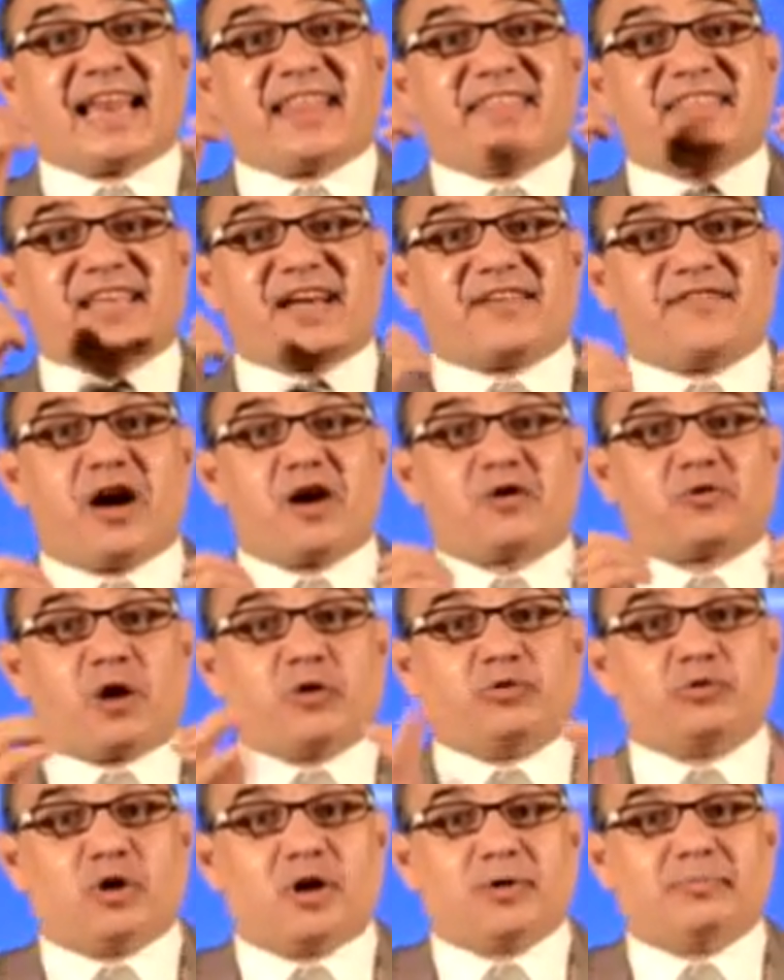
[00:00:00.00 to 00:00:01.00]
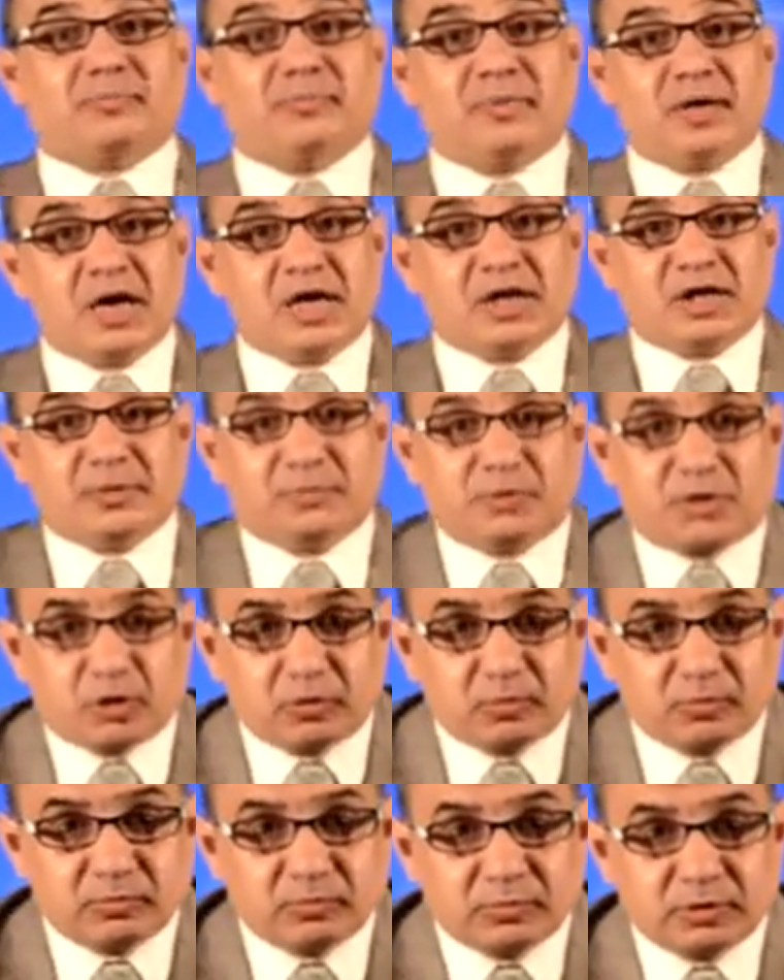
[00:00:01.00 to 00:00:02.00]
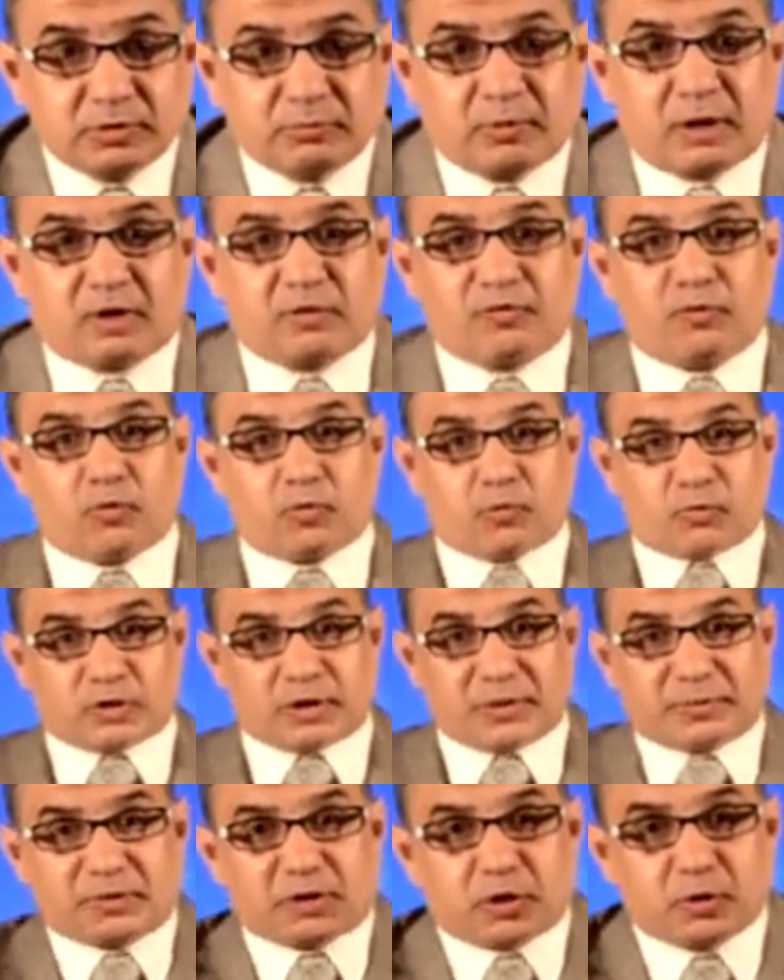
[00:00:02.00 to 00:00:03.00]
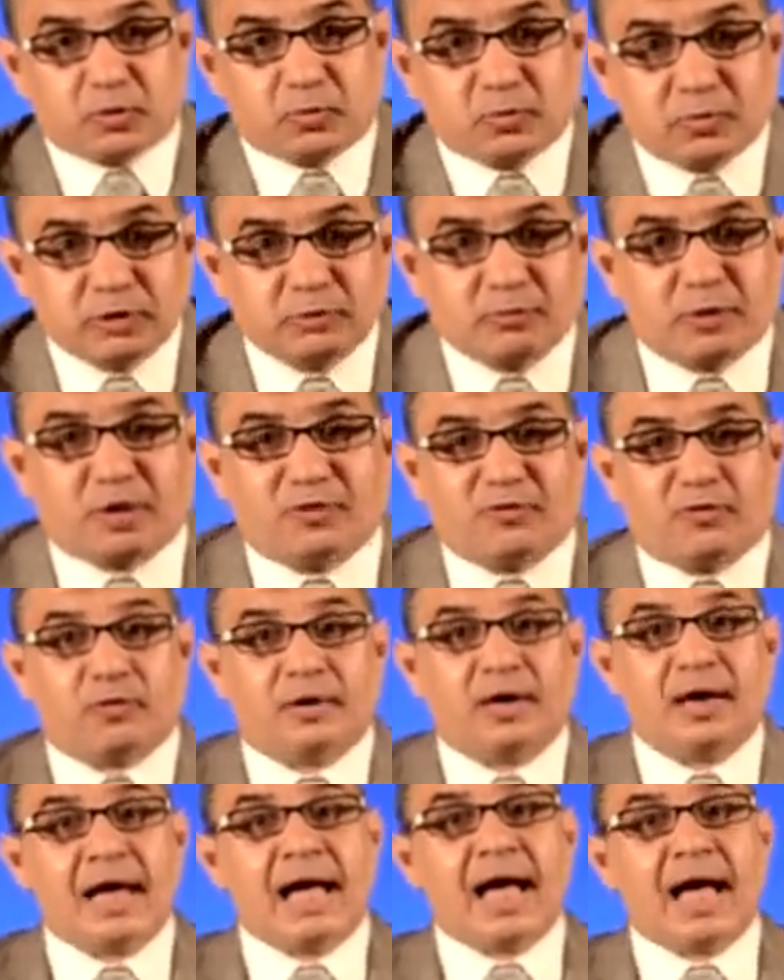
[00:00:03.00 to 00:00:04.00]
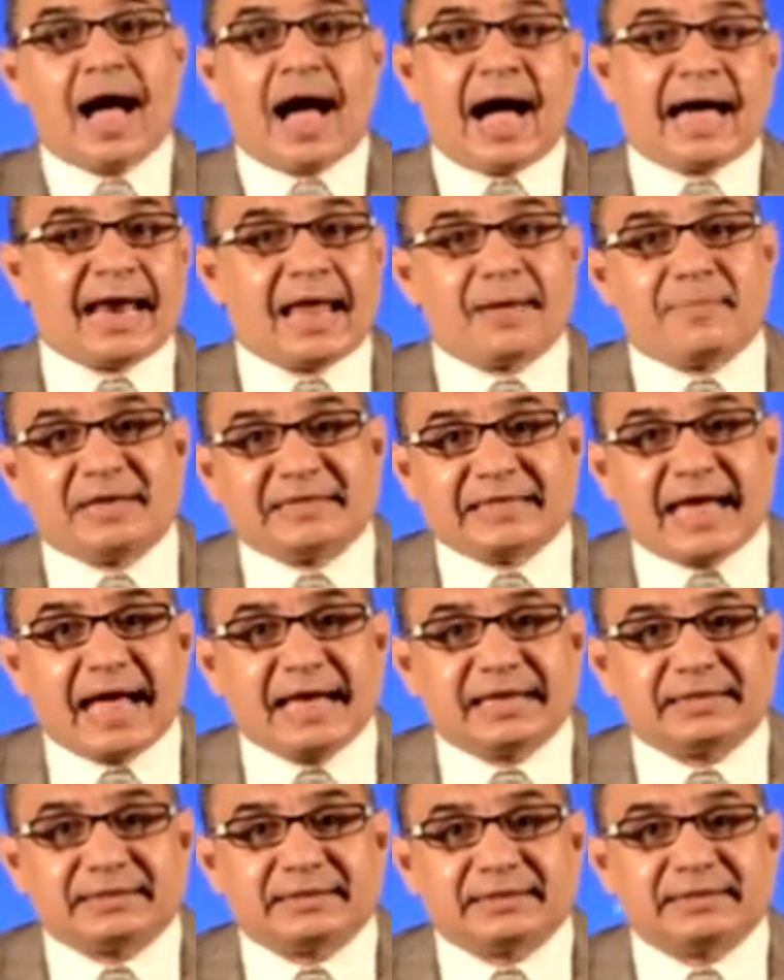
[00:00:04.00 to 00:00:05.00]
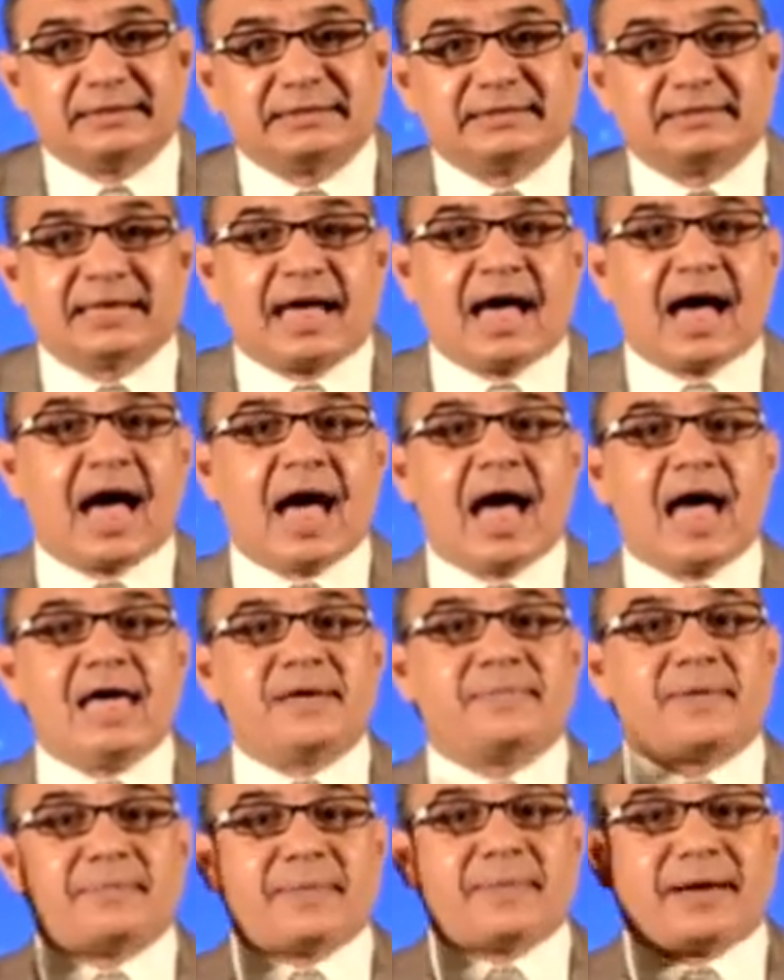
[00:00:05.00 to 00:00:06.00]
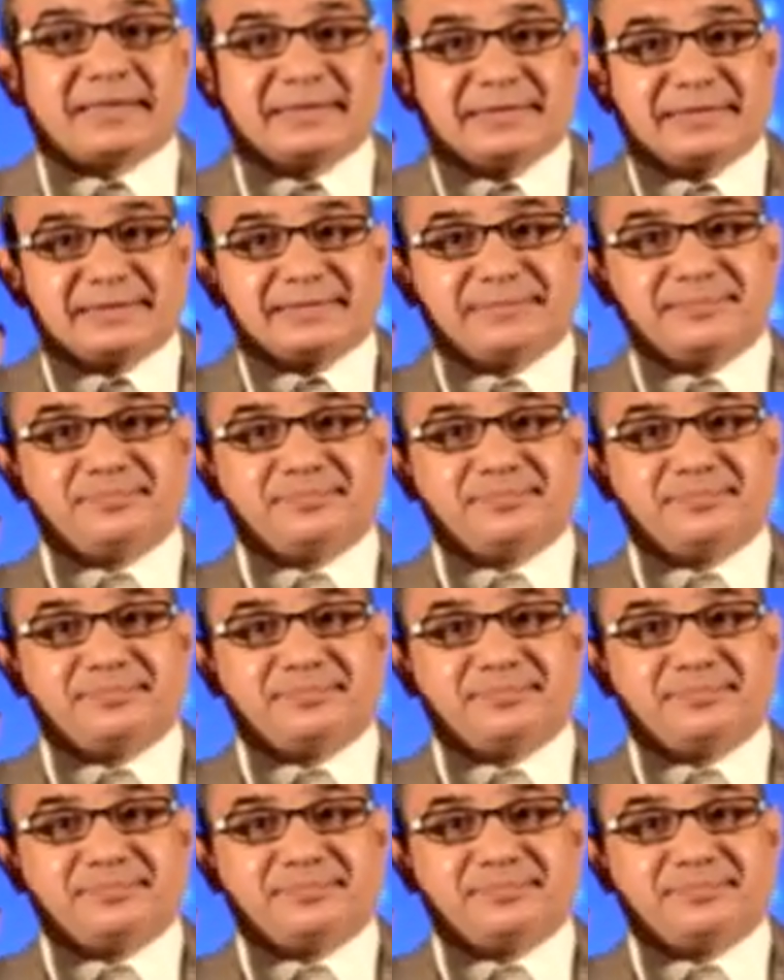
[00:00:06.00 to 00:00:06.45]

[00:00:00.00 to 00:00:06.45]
الذي قفاوا كودهم يمشوا ويوقفوا يمشوا ويوقفوا على مزاج صاحب الباص